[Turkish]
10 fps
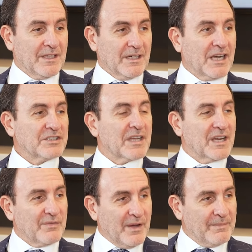Kaç
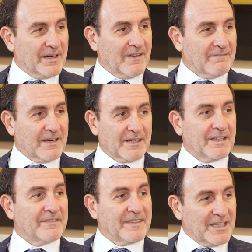tane fabrikam var?
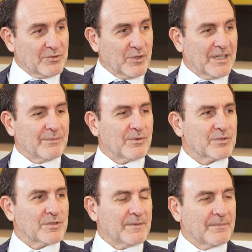Niye
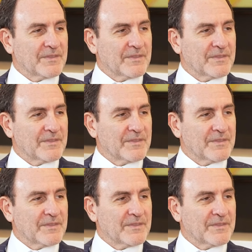söylemiyorsun?